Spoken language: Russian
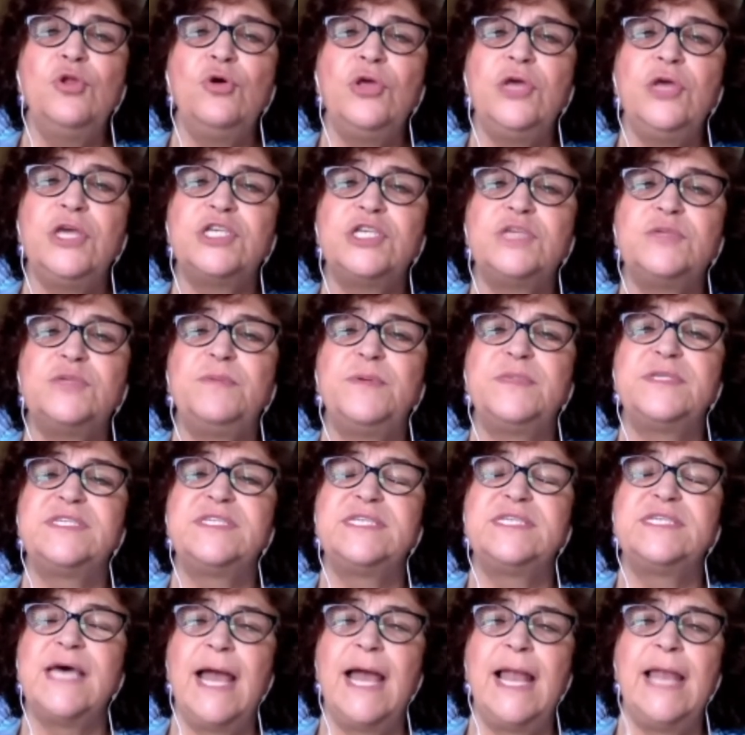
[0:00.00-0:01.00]
многие
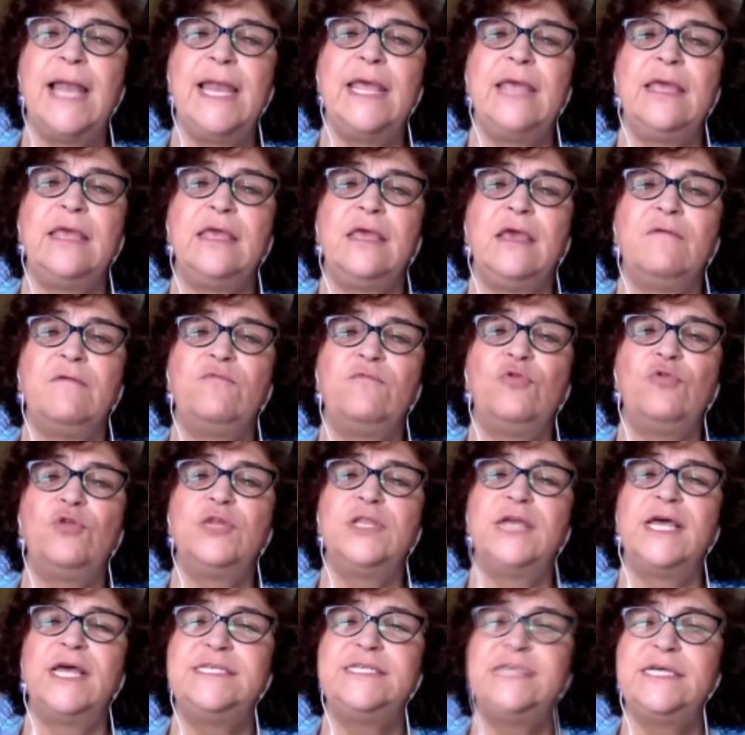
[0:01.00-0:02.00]
списали
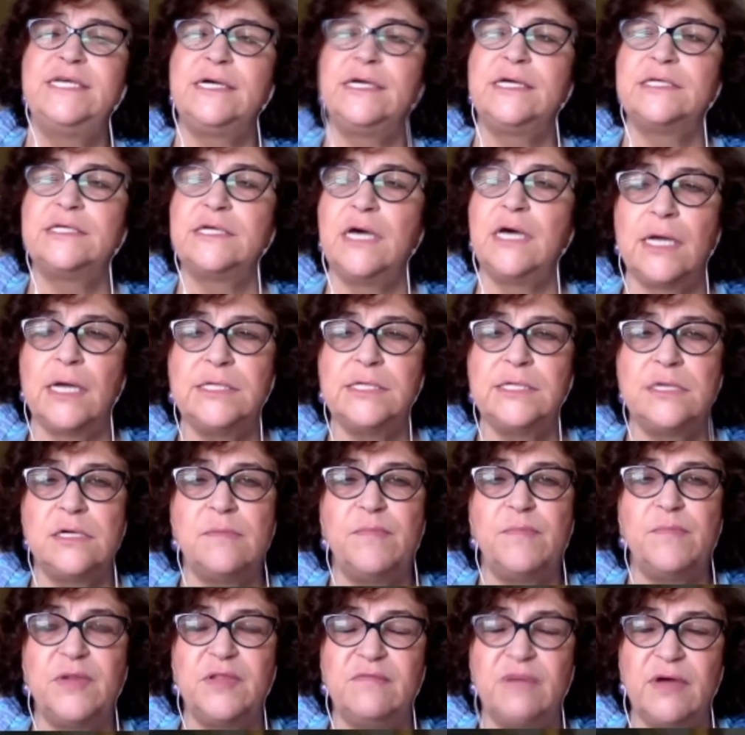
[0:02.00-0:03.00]
его на дикость
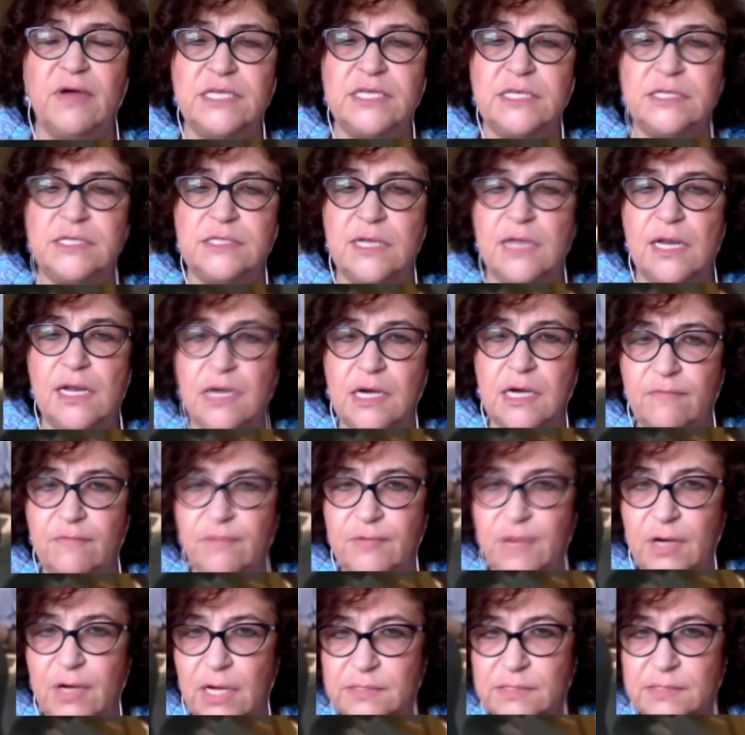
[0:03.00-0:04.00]
характера
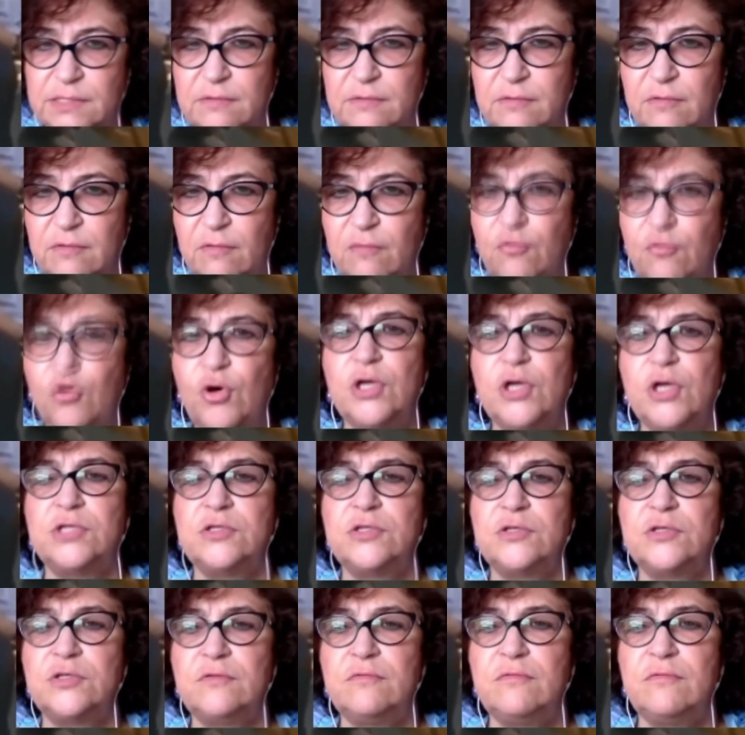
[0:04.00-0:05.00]
предводителя кавказского
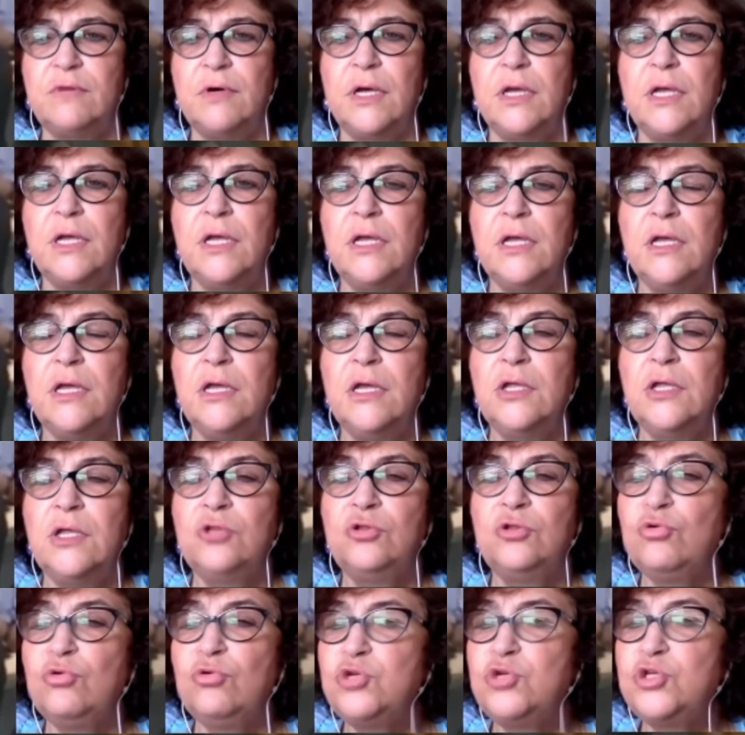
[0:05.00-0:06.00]
воинства.
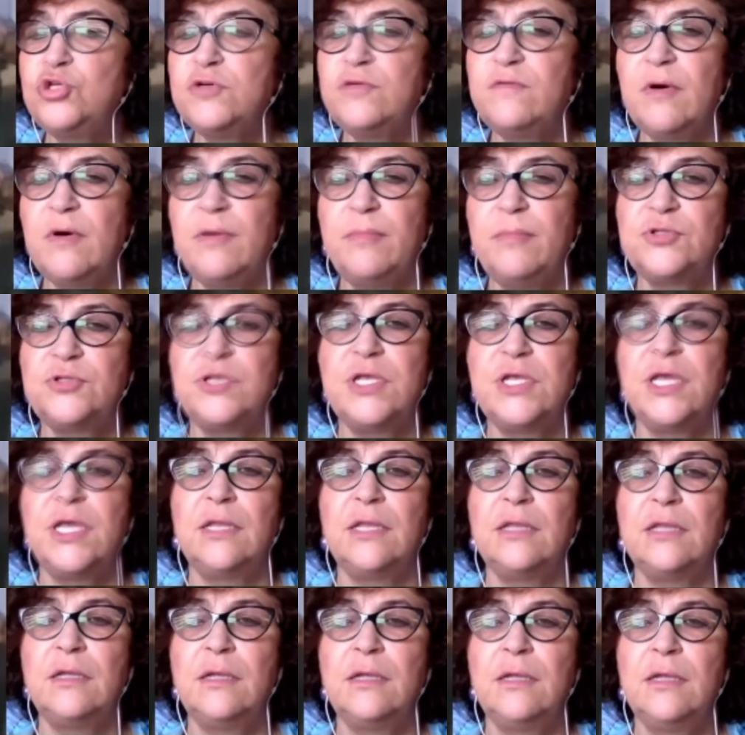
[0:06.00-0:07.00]
Тут же вопроса
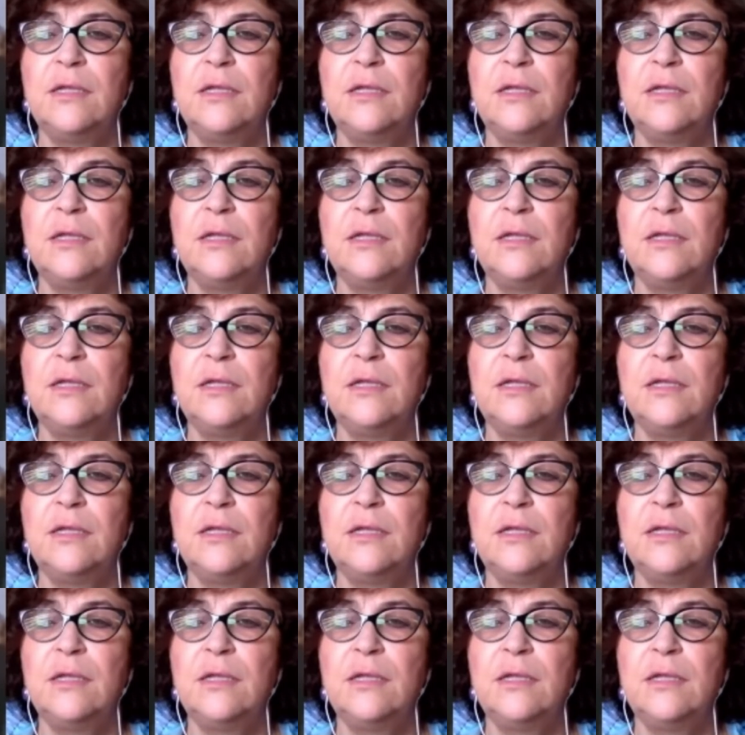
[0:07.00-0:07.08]
нет.